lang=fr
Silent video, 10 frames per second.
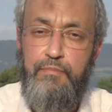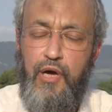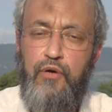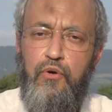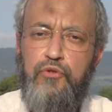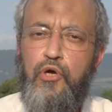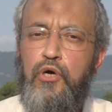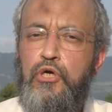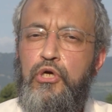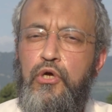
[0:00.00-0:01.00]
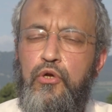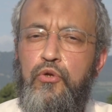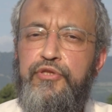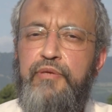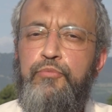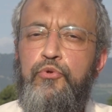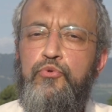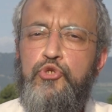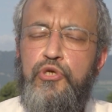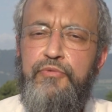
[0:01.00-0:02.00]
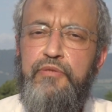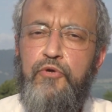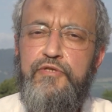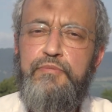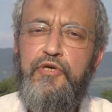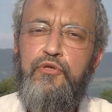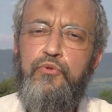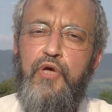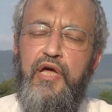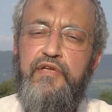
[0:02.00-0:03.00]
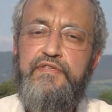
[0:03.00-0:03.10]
Par contre, le début du cheminement spirituel,